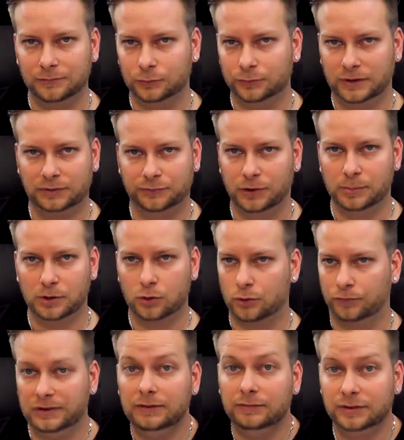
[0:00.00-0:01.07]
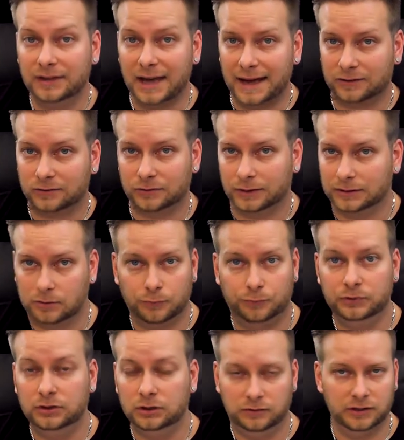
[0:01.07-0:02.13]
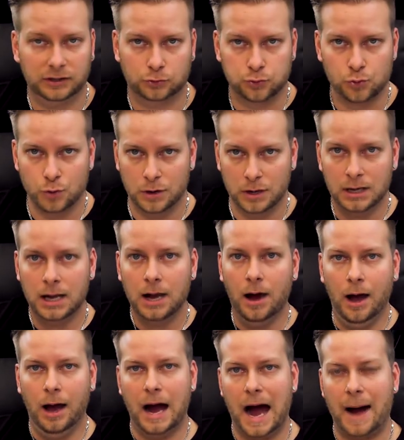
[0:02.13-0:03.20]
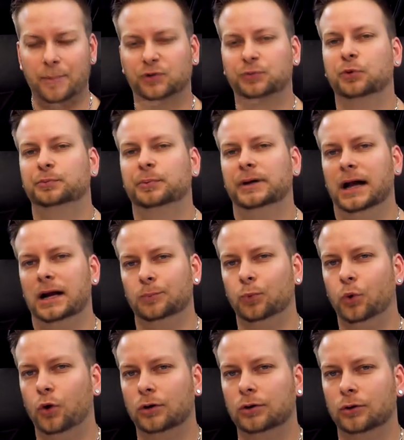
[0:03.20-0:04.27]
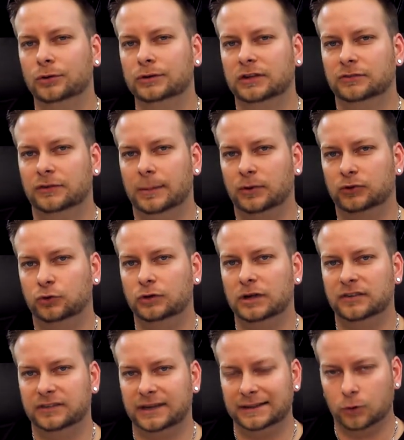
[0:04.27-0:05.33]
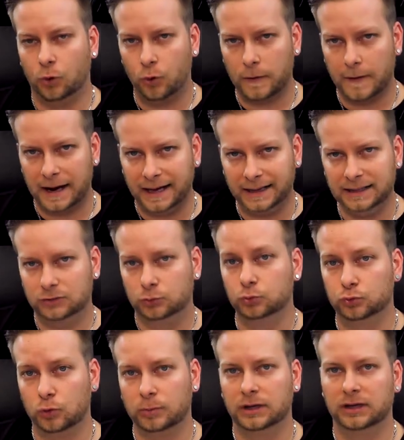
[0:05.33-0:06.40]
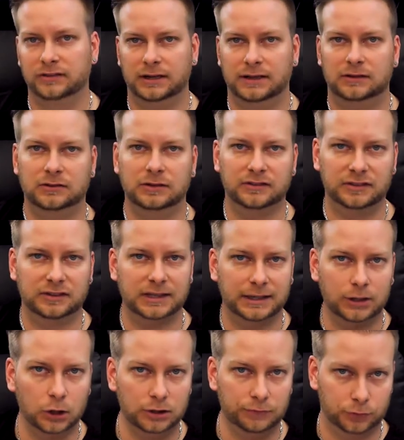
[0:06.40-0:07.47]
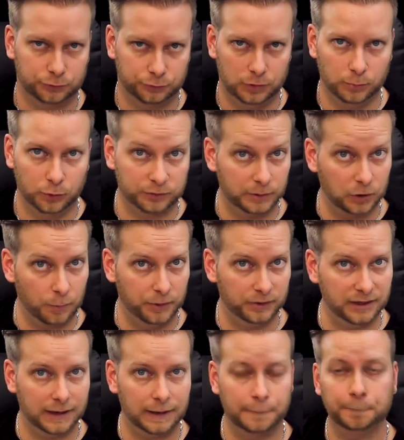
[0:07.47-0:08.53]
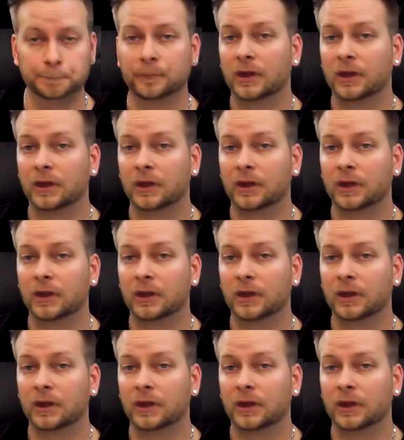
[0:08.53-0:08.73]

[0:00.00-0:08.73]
so welche Filme geguckt wie Evil Dead und so weiter. Finde ich sehr cool. Aber das muss man halt mögen und das war aber zu der Zeit auch eigentlich gut umgesetzt. Es ist kein Hollywood-Film, muss man auch bedenken.